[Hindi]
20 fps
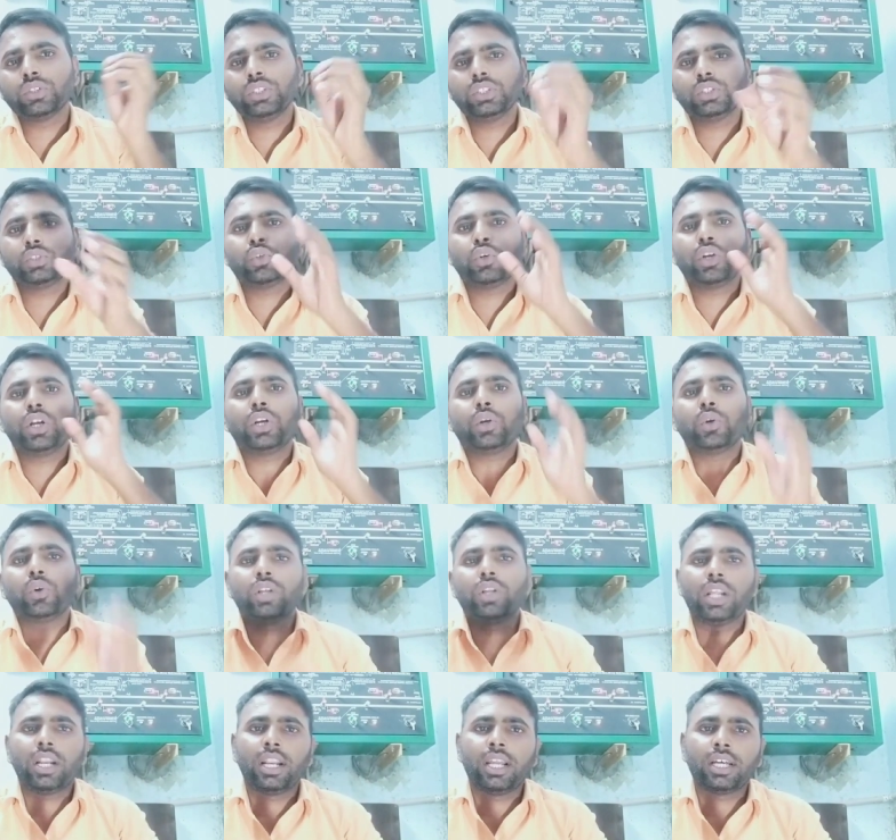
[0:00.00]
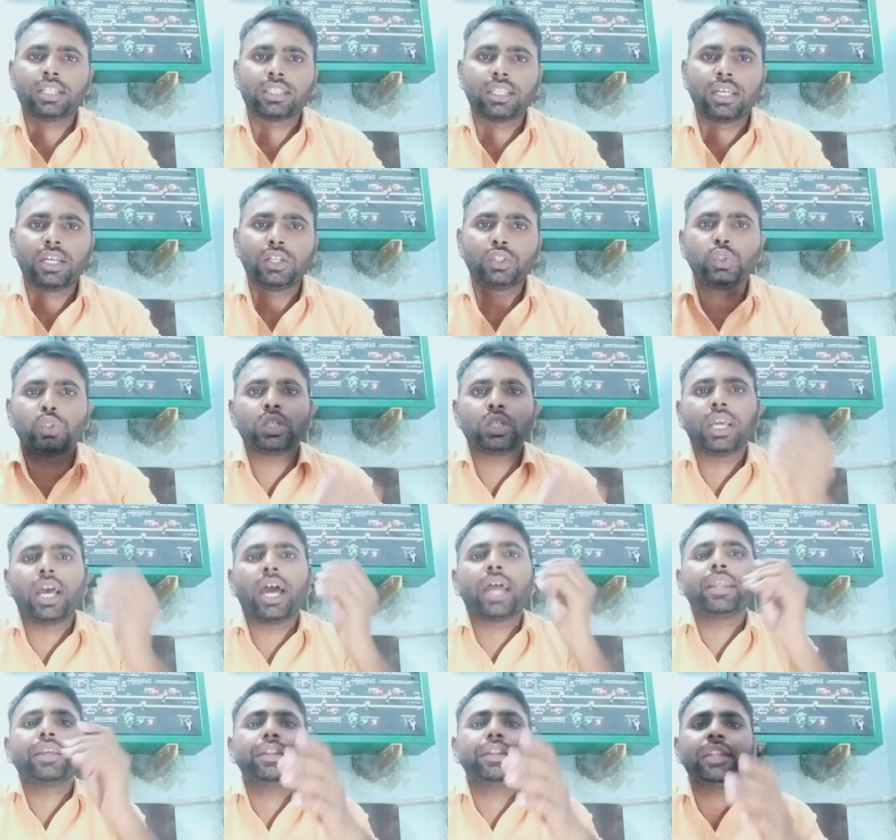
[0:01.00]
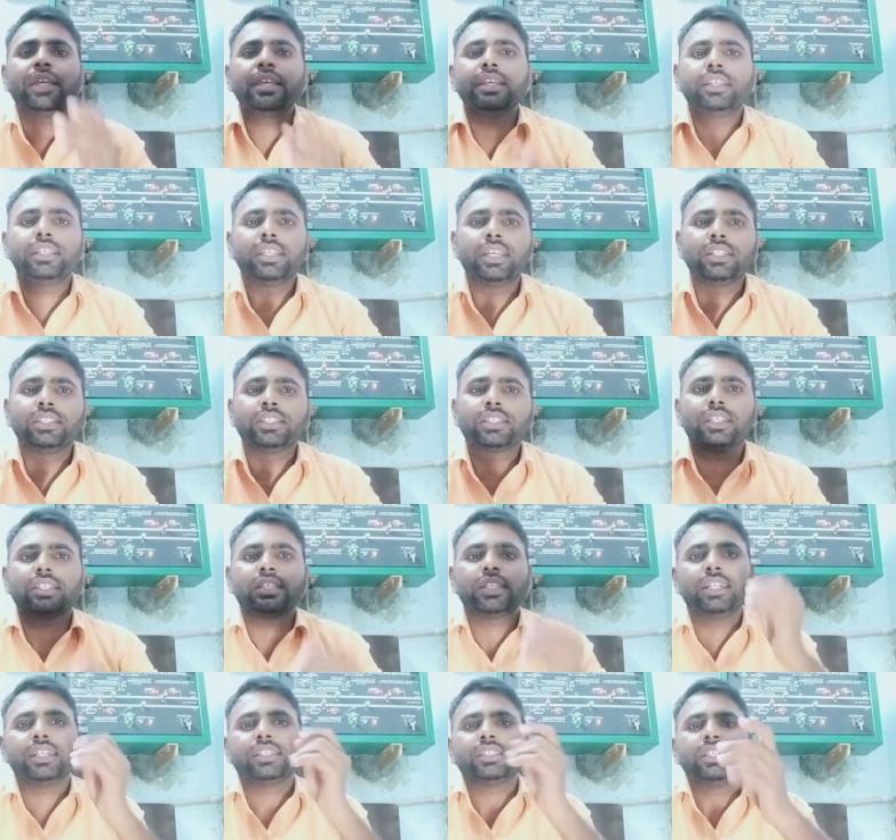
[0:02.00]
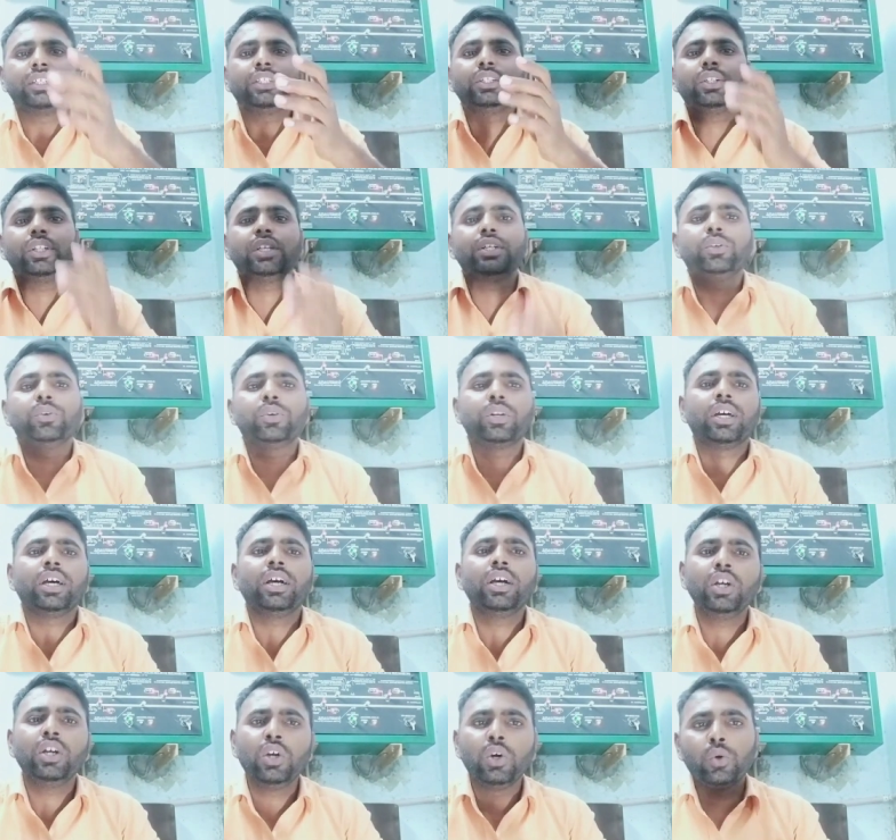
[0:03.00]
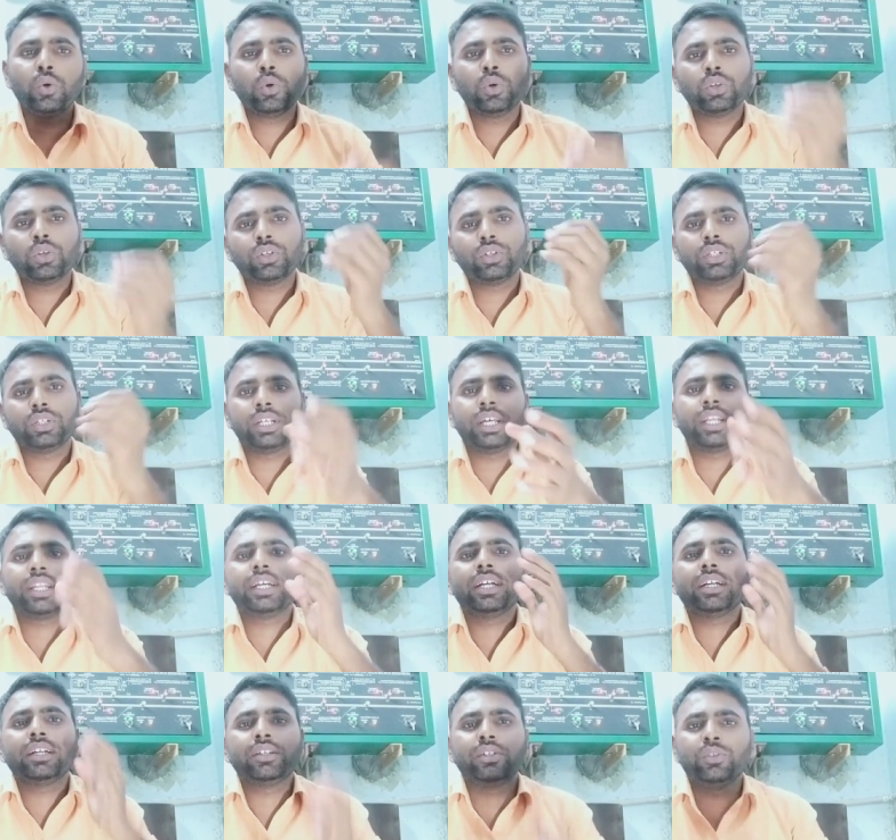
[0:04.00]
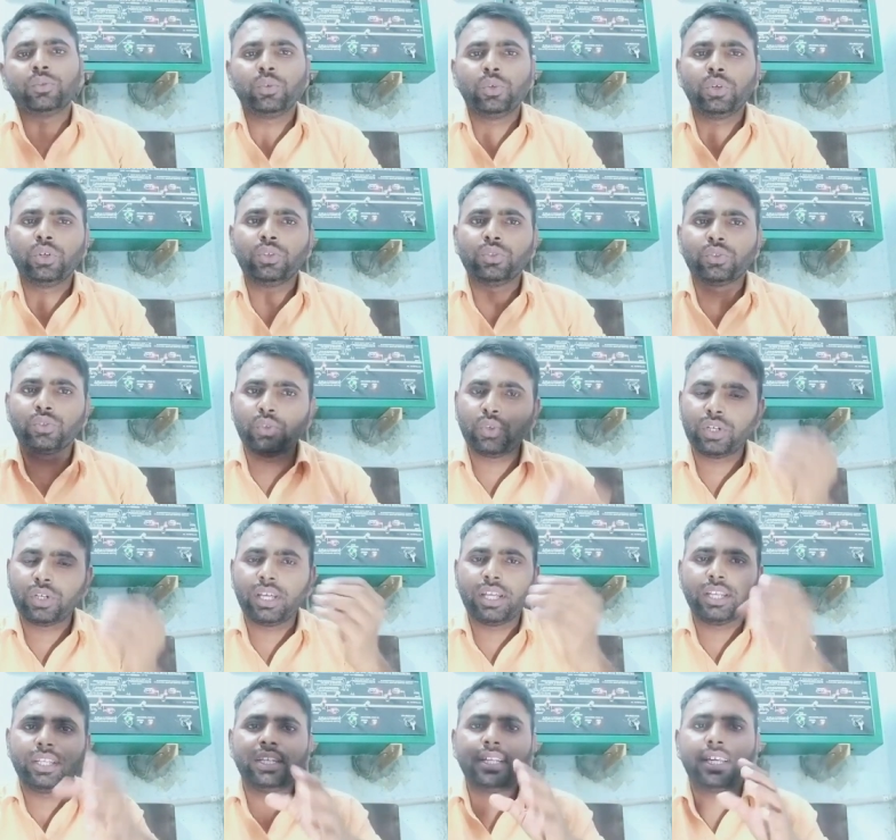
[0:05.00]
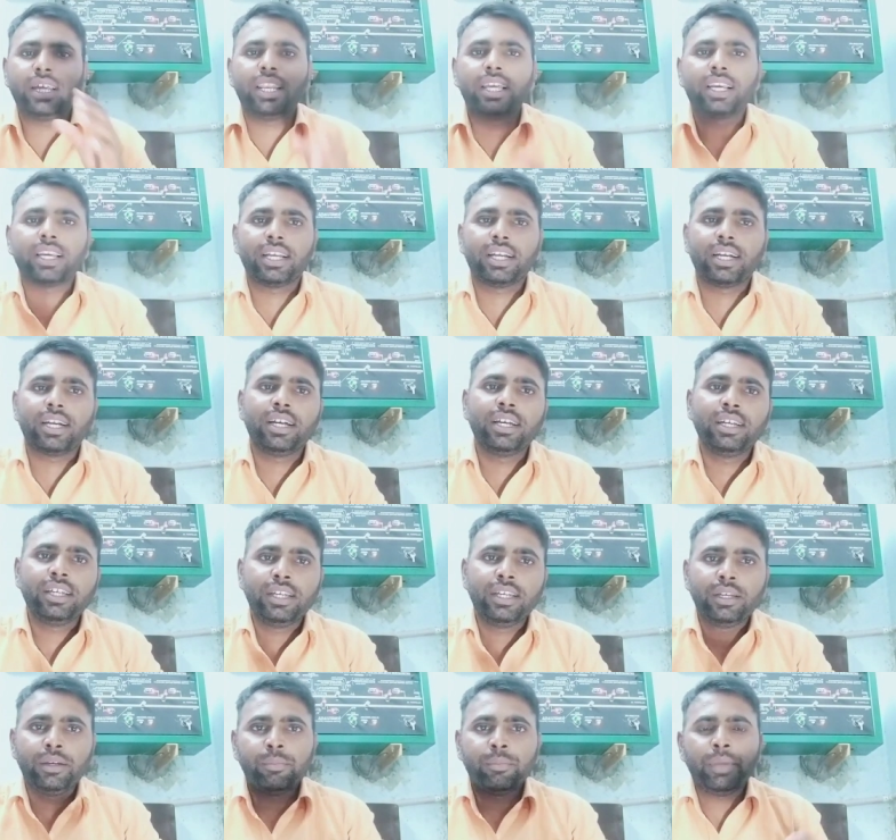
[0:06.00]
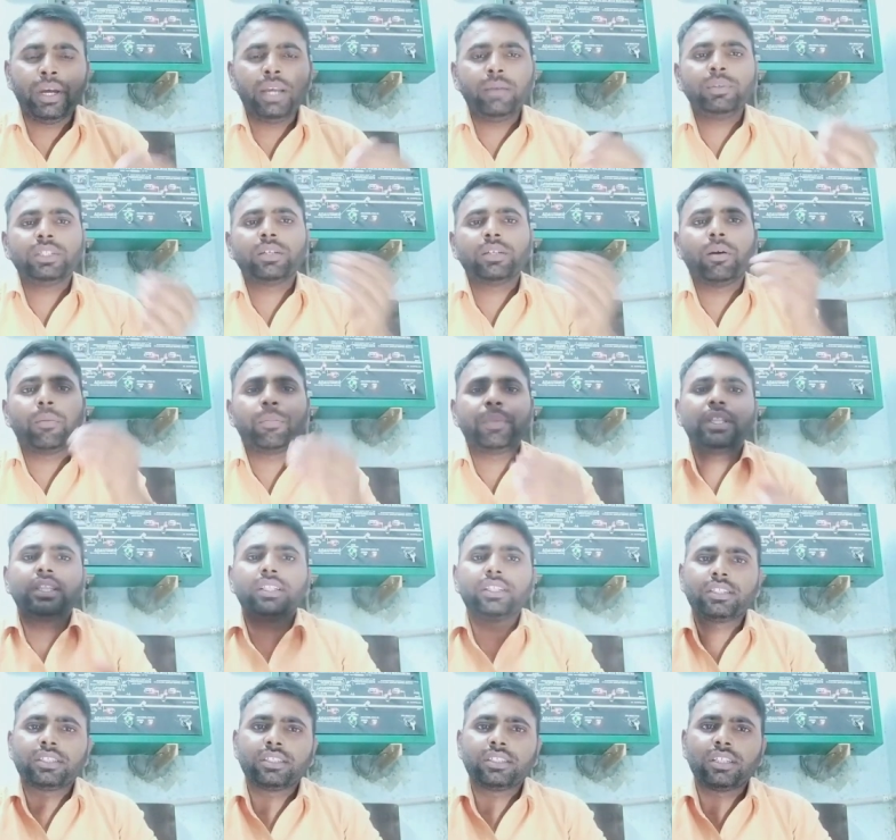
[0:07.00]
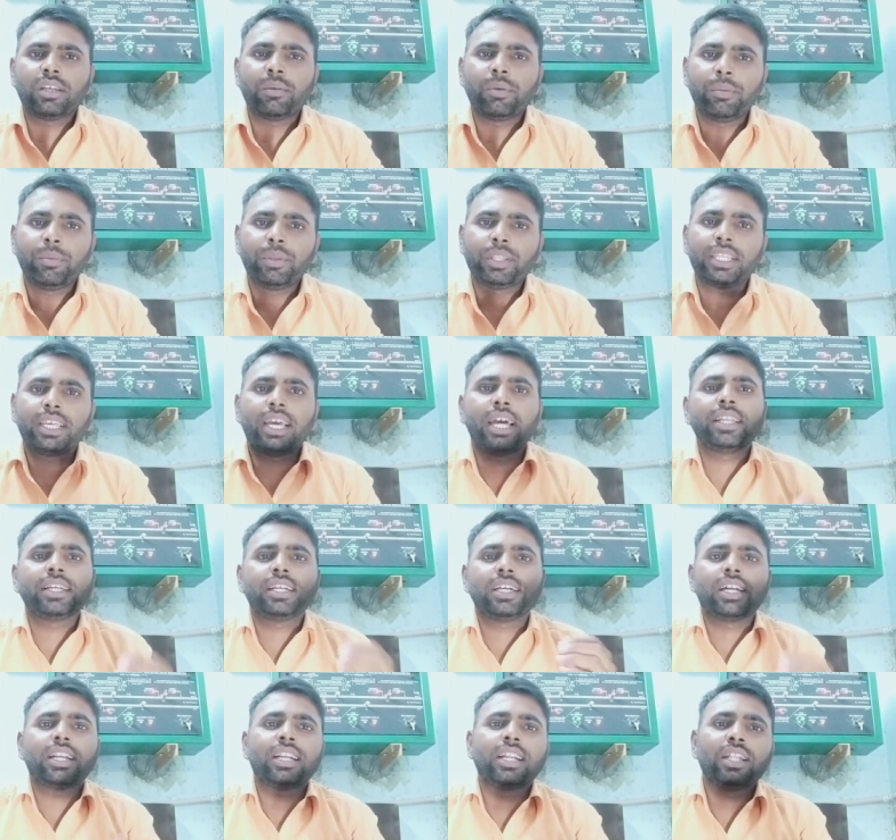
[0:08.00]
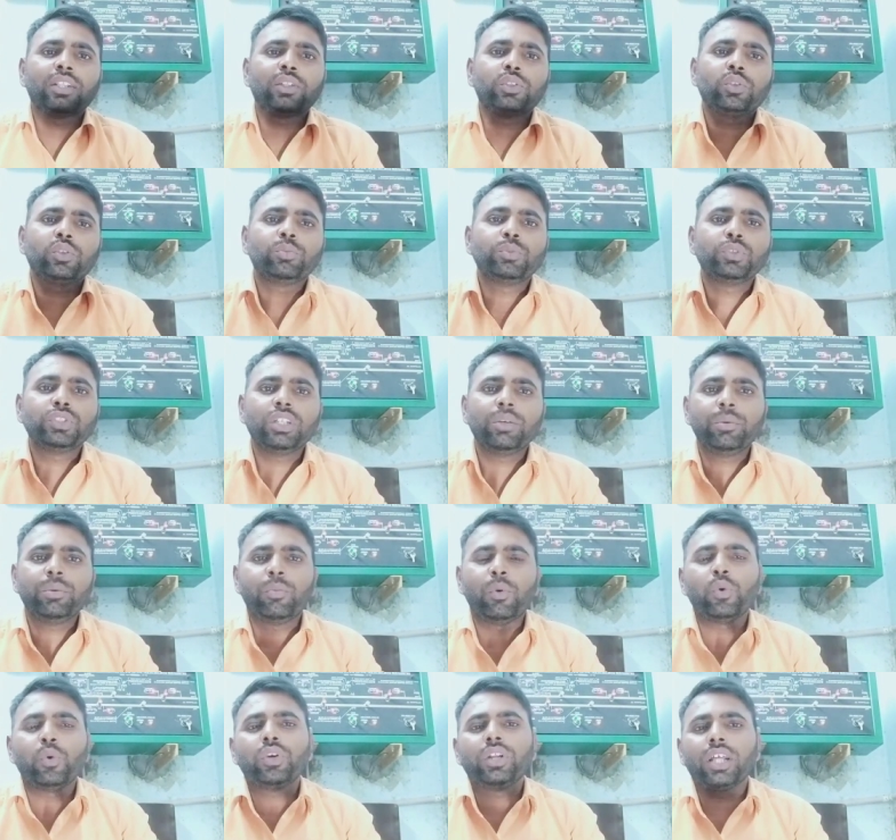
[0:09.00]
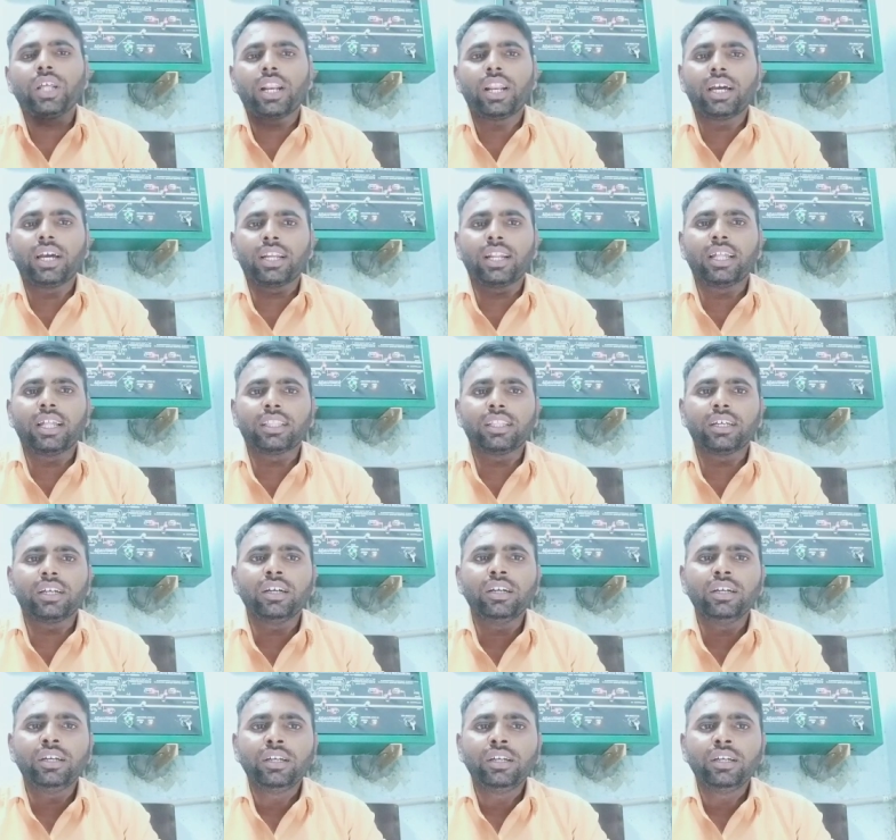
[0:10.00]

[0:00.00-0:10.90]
उसी स्टूडेंट को डर लगता है जो तैयारी ही नहीं किया जिसका सिलेक्शन ही नहीं होना वो डरे वो उसको डर ही नहीं लगेगा मैं भी जब अपने समय में तैयारी कर रहा था तो मुझे भी बहुत डर लग रहा था